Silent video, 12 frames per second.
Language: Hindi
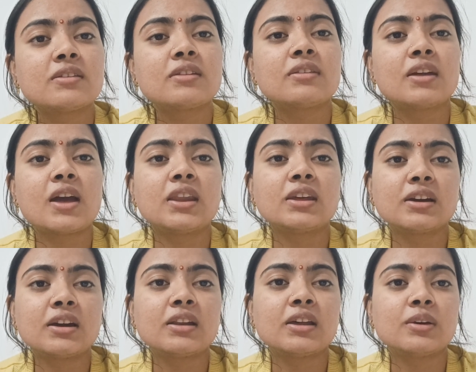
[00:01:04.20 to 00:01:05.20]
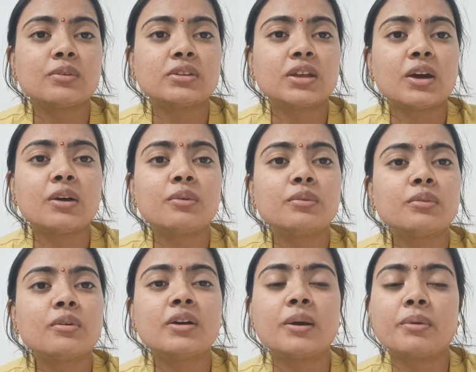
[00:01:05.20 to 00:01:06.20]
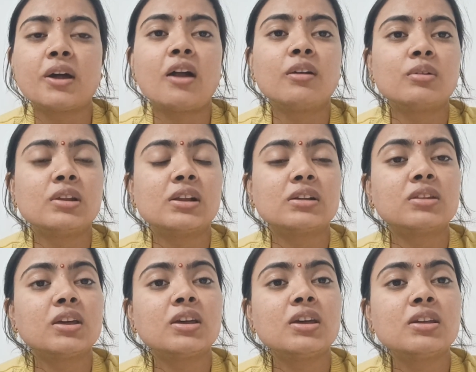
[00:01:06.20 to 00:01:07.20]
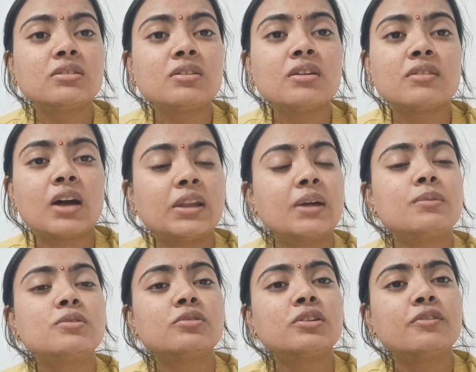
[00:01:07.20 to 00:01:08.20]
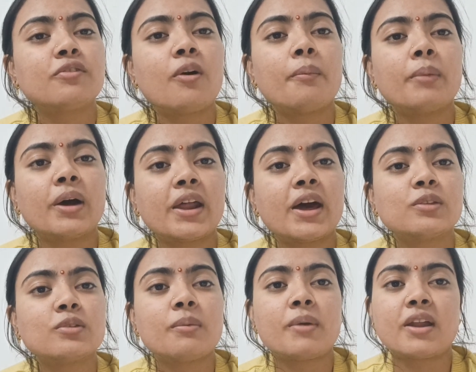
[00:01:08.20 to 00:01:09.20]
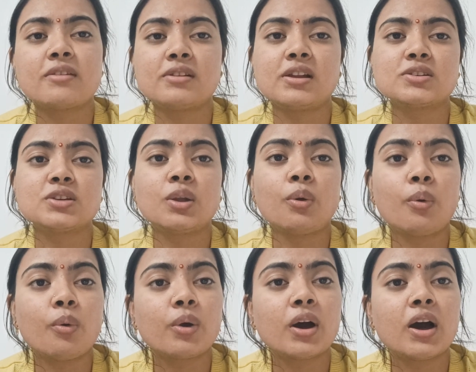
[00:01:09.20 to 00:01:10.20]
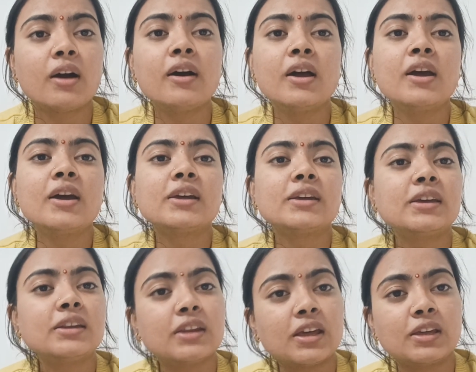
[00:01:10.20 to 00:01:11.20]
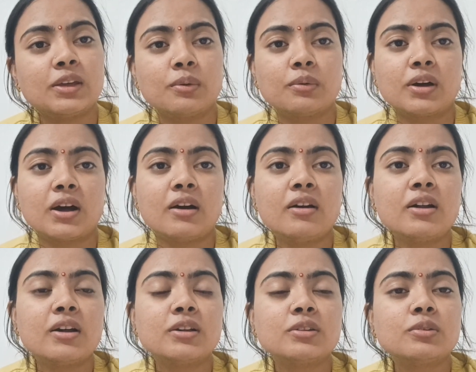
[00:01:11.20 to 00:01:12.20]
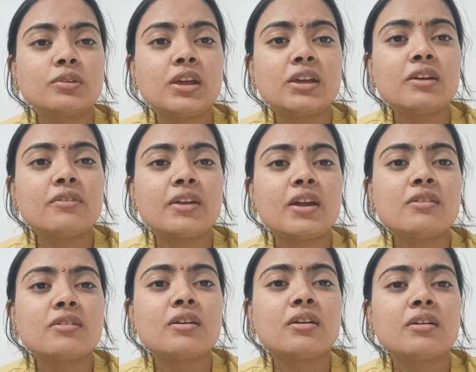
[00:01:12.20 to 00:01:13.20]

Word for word: से तैयारी कर रहे होते हैं उनको घबराहट होने लगती है कि इतने ज़्यादा बच्चों ने फॉर्म भरा है तो हमारा सिलेक्शन होगा कि नहीं होगा तो देखिए फ्रेंड्स